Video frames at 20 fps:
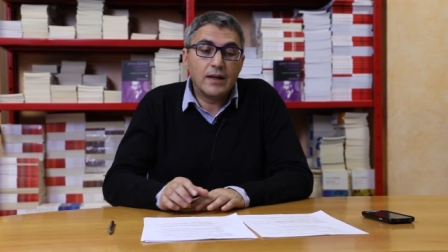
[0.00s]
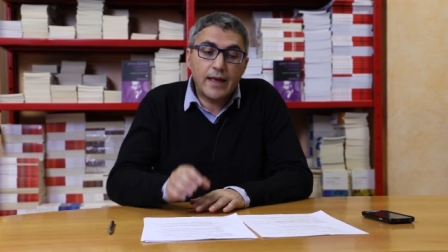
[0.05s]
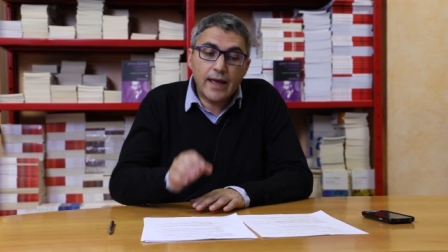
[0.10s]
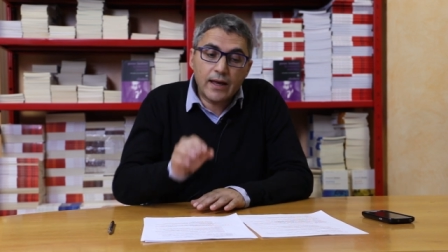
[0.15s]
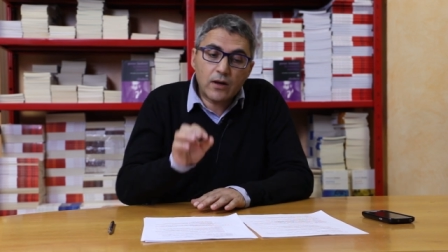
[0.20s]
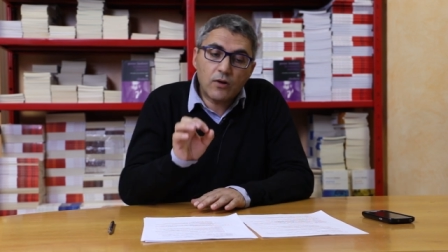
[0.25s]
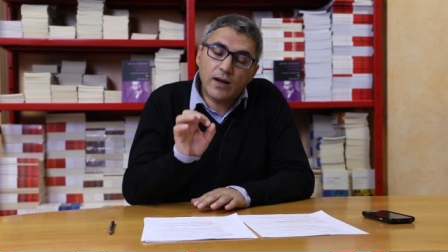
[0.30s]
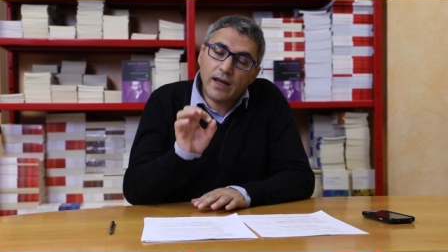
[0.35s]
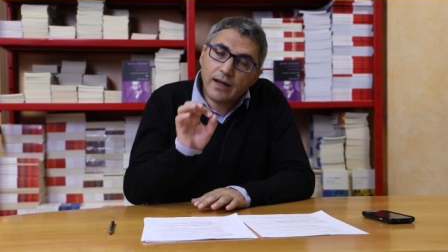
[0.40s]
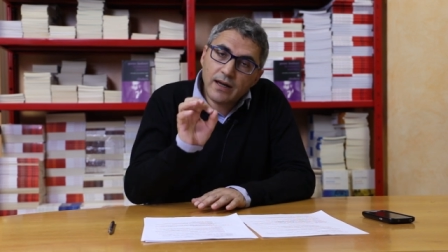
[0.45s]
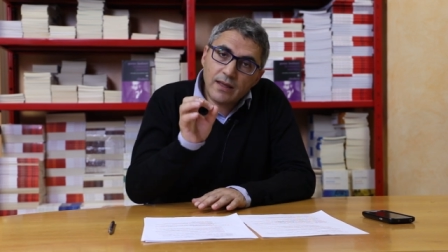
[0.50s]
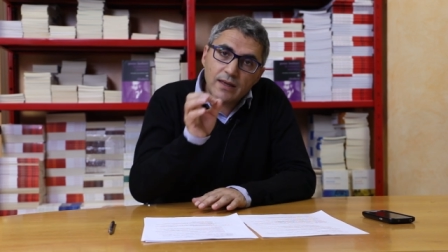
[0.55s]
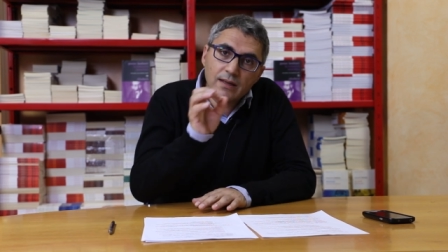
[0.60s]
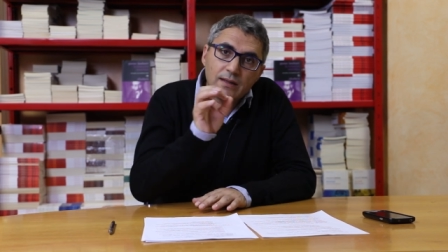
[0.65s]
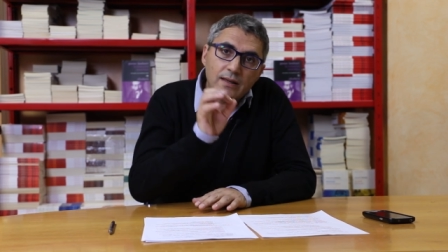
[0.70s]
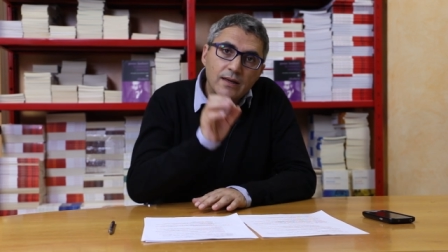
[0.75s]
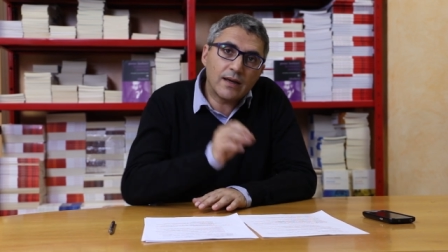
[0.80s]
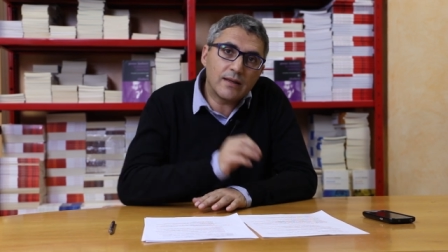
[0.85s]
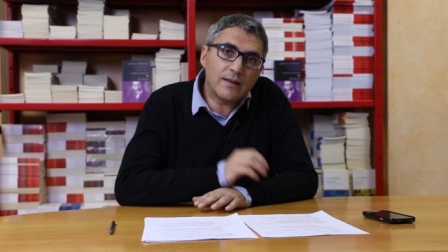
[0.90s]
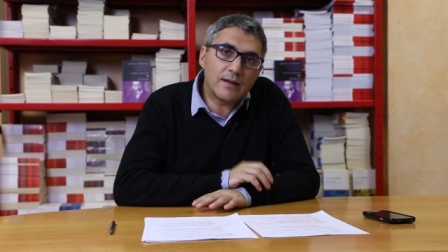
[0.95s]
Ecco, la
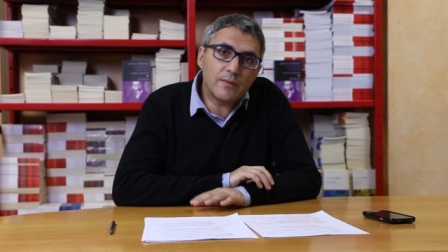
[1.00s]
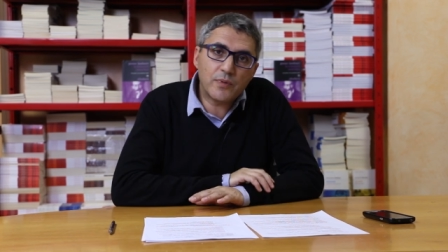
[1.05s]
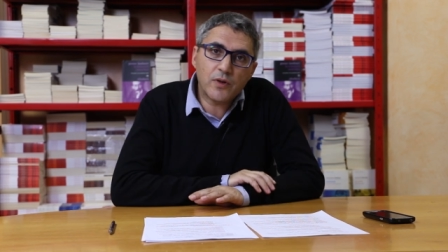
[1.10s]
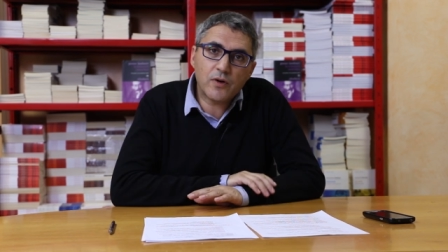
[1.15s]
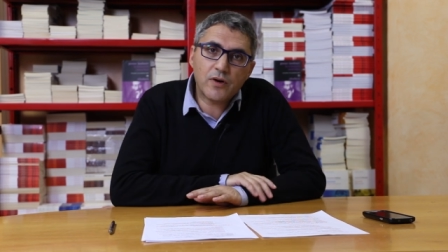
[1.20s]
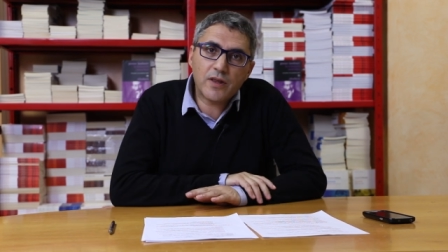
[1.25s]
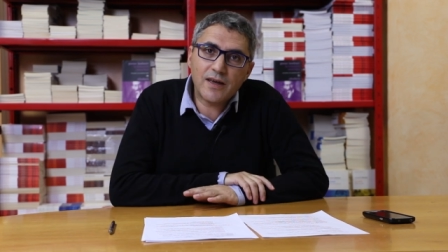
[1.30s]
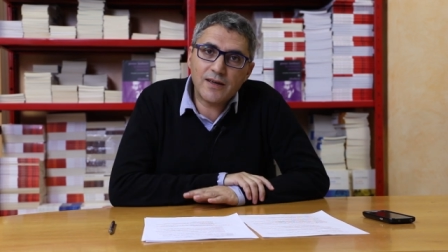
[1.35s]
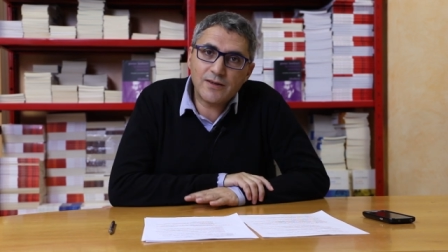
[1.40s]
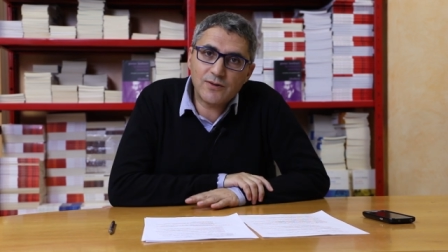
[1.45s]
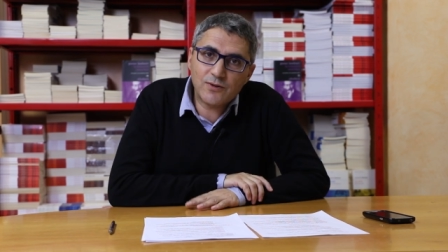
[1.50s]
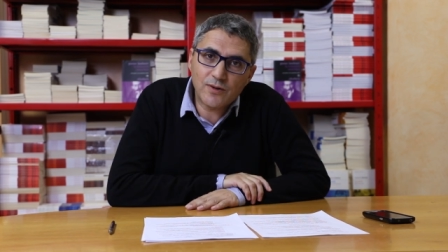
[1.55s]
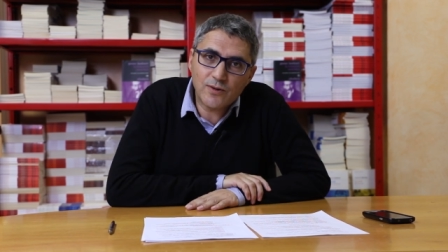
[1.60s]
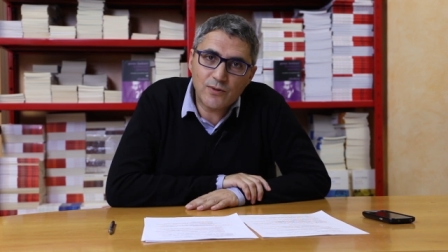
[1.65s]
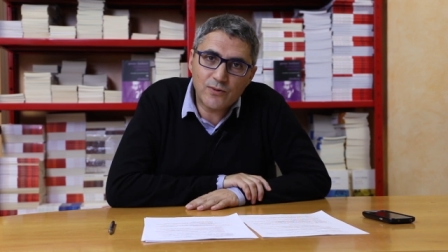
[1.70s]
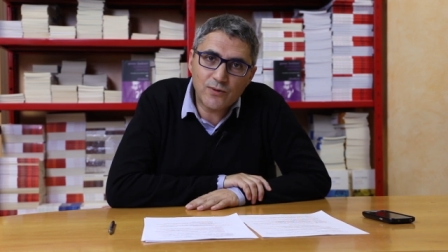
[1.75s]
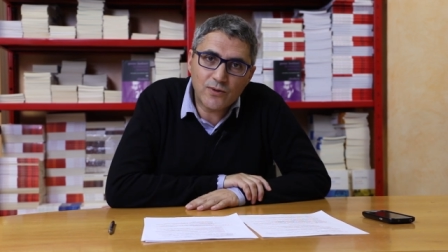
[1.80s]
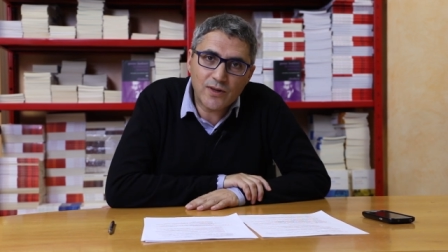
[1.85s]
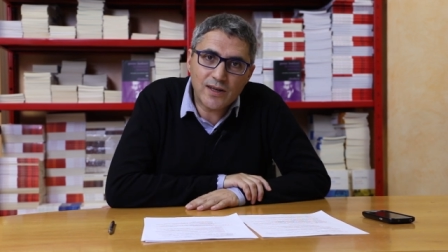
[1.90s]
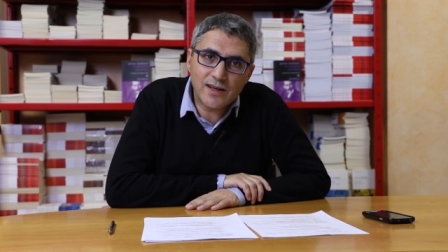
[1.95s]
critica del progresso è
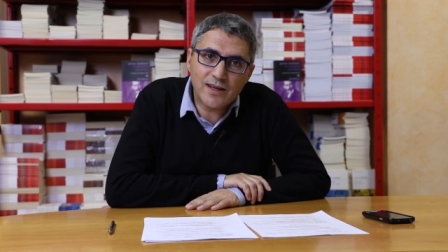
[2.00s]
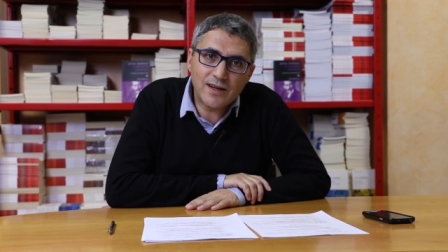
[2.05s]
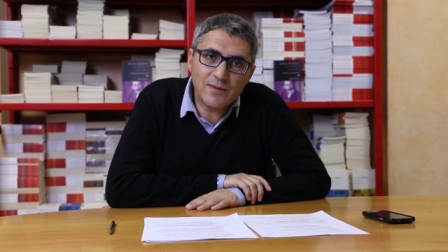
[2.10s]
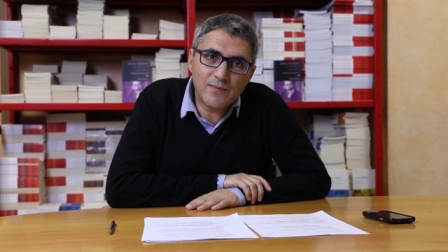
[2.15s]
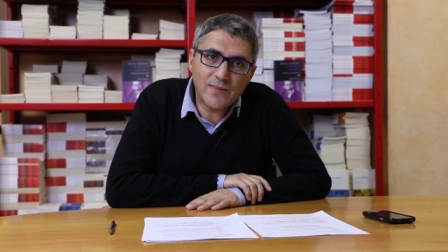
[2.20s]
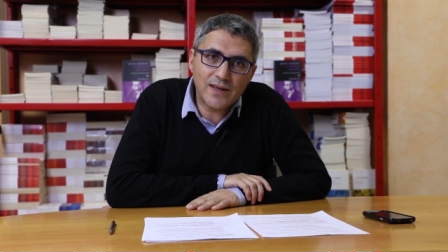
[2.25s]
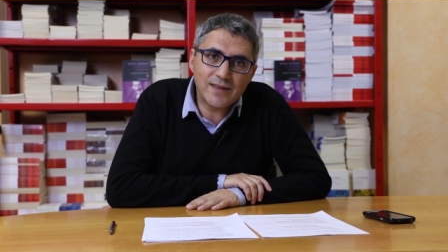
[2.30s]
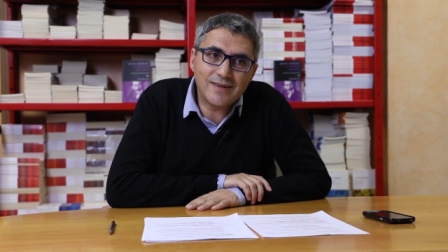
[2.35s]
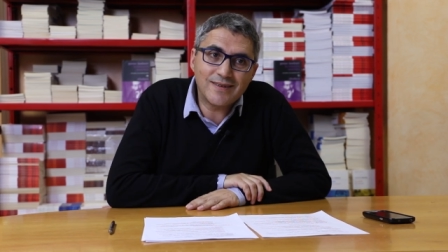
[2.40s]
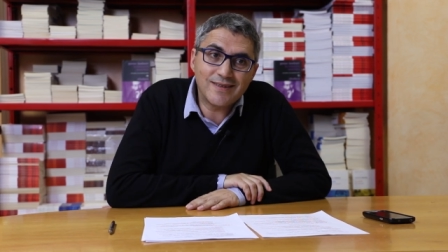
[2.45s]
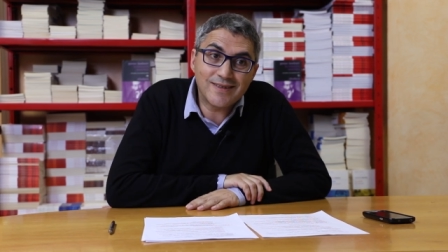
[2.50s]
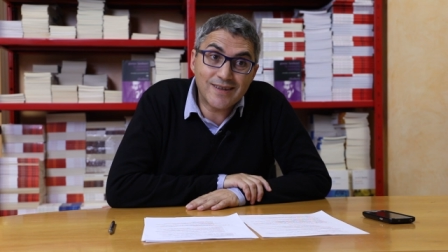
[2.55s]
uno degli elementi